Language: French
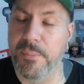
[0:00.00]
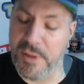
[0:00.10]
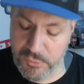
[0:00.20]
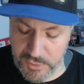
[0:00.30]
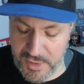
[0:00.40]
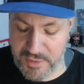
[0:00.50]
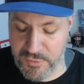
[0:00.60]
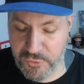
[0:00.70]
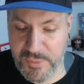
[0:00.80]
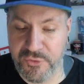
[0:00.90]
Par contre, la
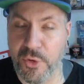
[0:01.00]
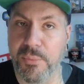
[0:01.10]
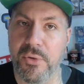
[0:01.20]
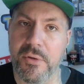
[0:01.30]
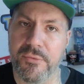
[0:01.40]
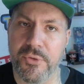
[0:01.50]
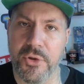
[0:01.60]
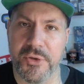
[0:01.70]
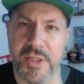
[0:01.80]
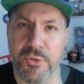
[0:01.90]
Reverse Master Ball, vu
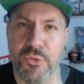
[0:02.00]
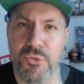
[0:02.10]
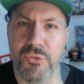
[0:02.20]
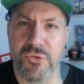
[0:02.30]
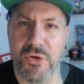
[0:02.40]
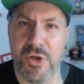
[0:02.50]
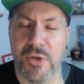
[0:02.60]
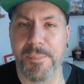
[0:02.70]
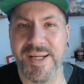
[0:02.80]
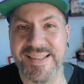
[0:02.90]
qu'il n'y en a qu'une
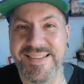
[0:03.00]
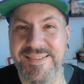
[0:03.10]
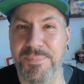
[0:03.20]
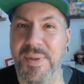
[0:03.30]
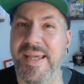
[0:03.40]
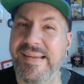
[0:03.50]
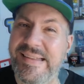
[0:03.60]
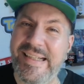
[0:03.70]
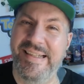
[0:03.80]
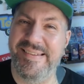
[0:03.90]
seule par display,
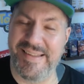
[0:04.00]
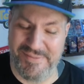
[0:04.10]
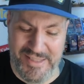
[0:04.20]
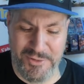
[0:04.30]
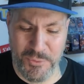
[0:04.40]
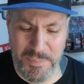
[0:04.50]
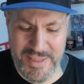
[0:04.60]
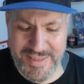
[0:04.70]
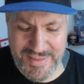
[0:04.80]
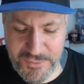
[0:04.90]
ça va être
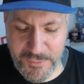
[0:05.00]
compliqué.